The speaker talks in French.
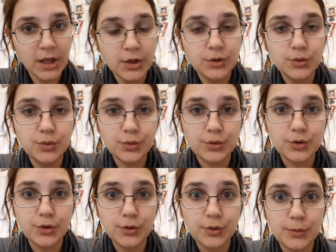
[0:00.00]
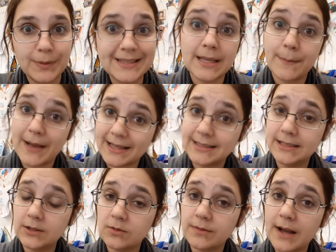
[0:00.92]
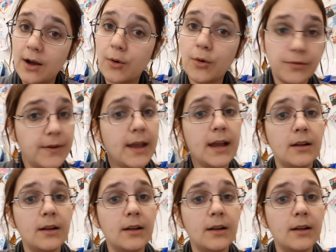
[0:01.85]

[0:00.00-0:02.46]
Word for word: Donc ben, c'est parti, on va refaire